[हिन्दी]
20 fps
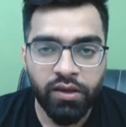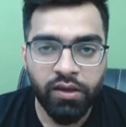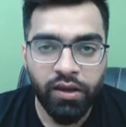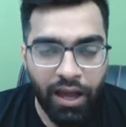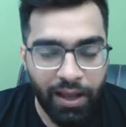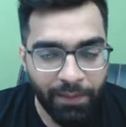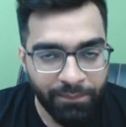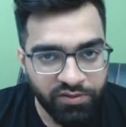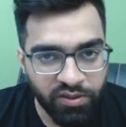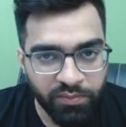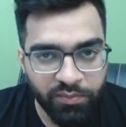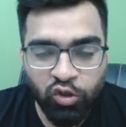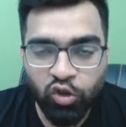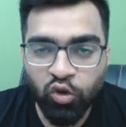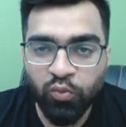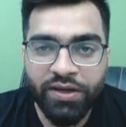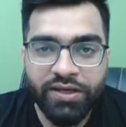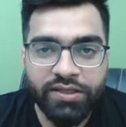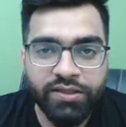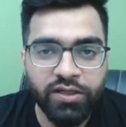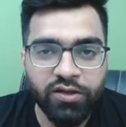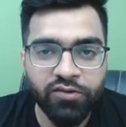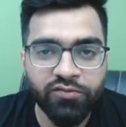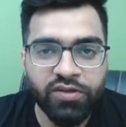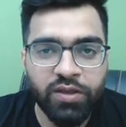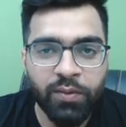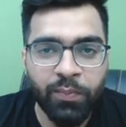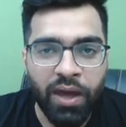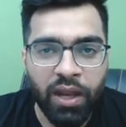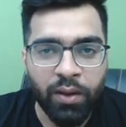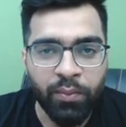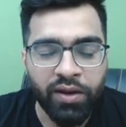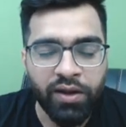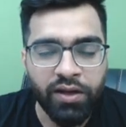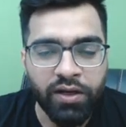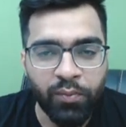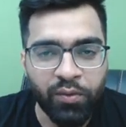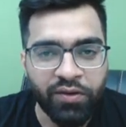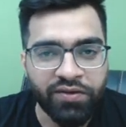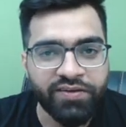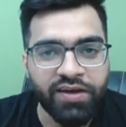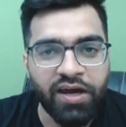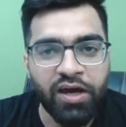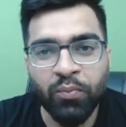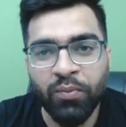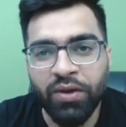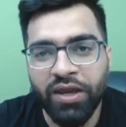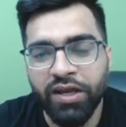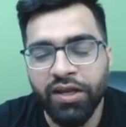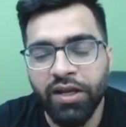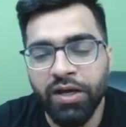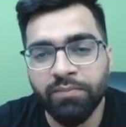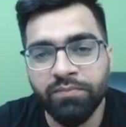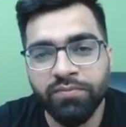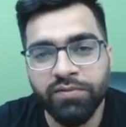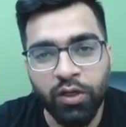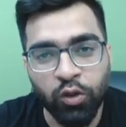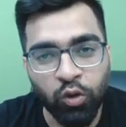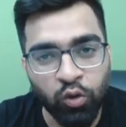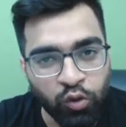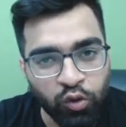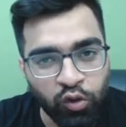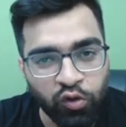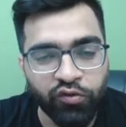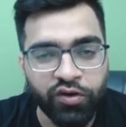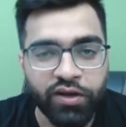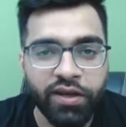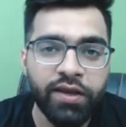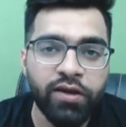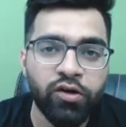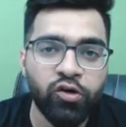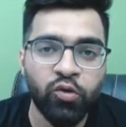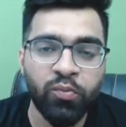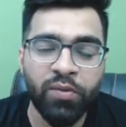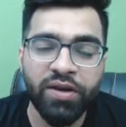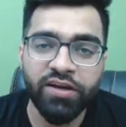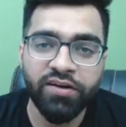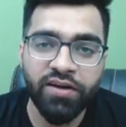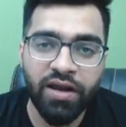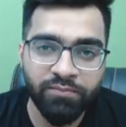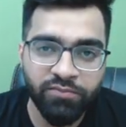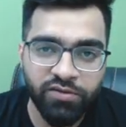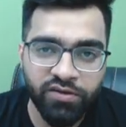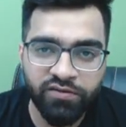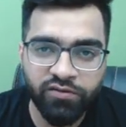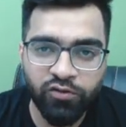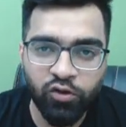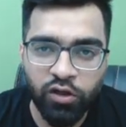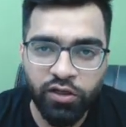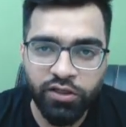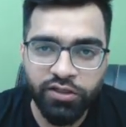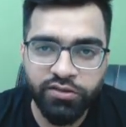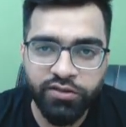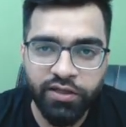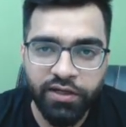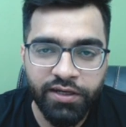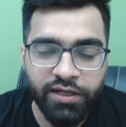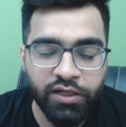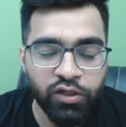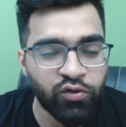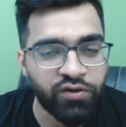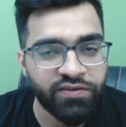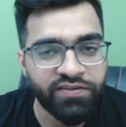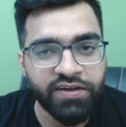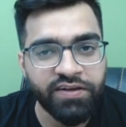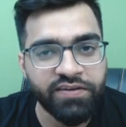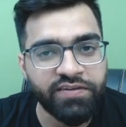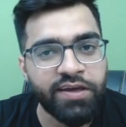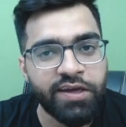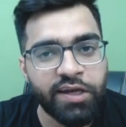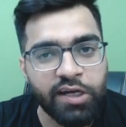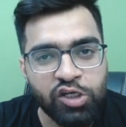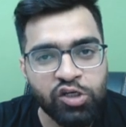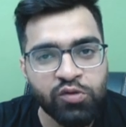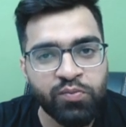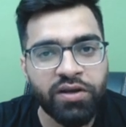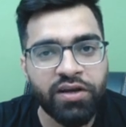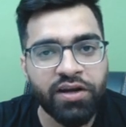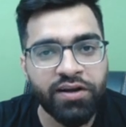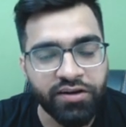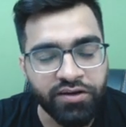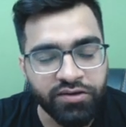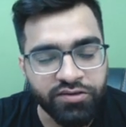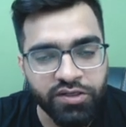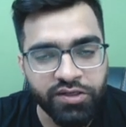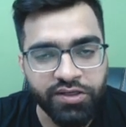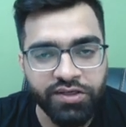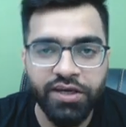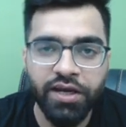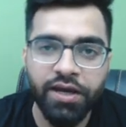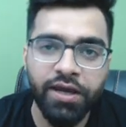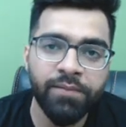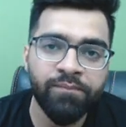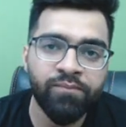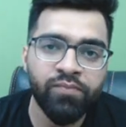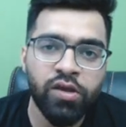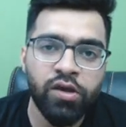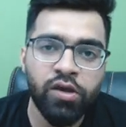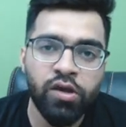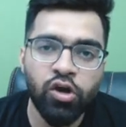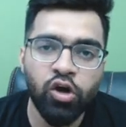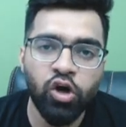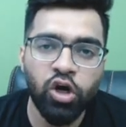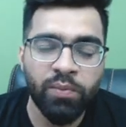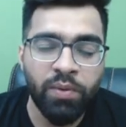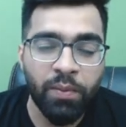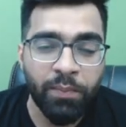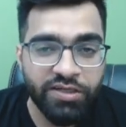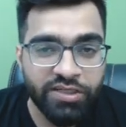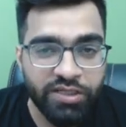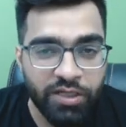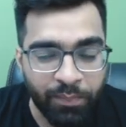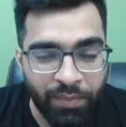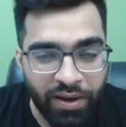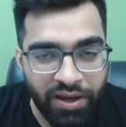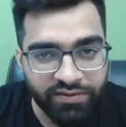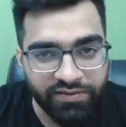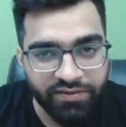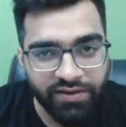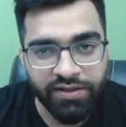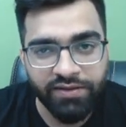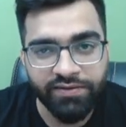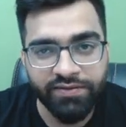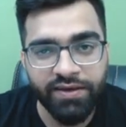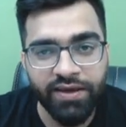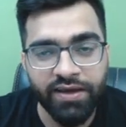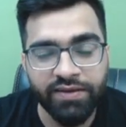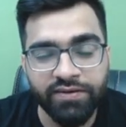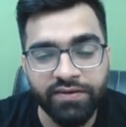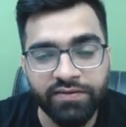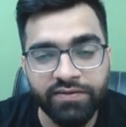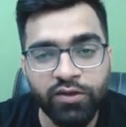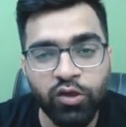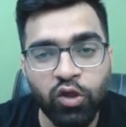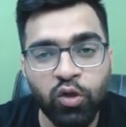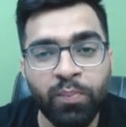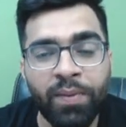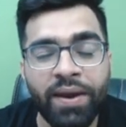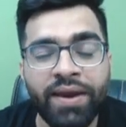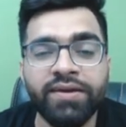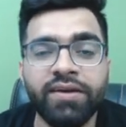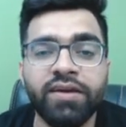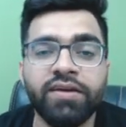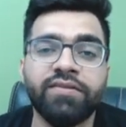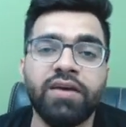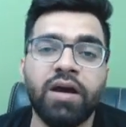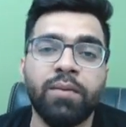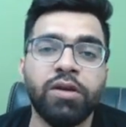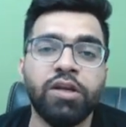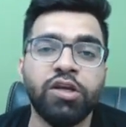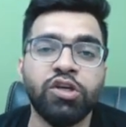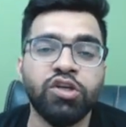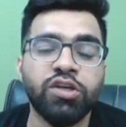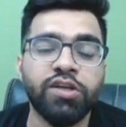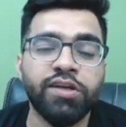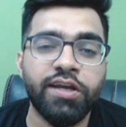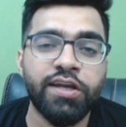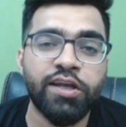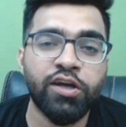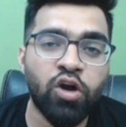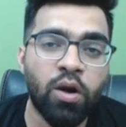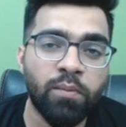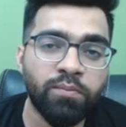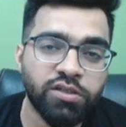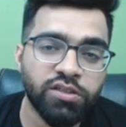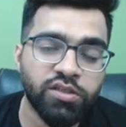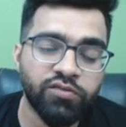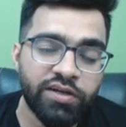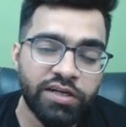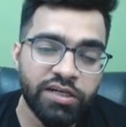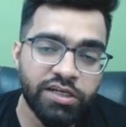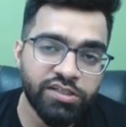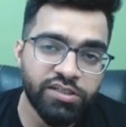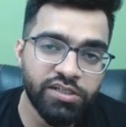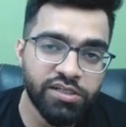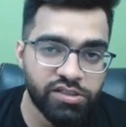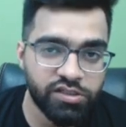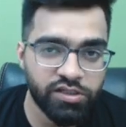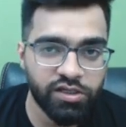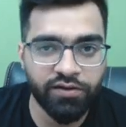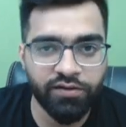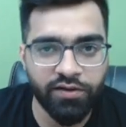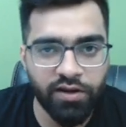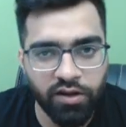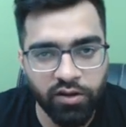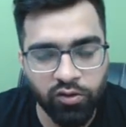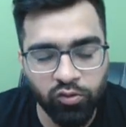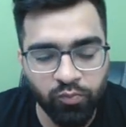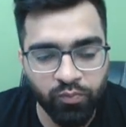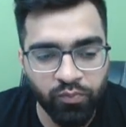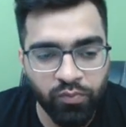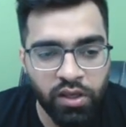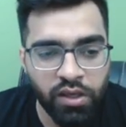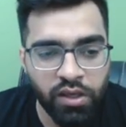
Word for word: आप सभी को मेरी तरफ से प्यार भरा नमस्कार मेरा नाम तरुण ग्रोवर है और मैंने रामजस कॉलेज दिल्ली यूनिवर्सिटी से इंग्लिश में लिटरेचर किया है और मैं पिछले पाँच साल से एसएससी और बैंक एग्जामिनेशन के लिए कॉम्पिटिटिव इंग्लिश टीच कर रहा हूँ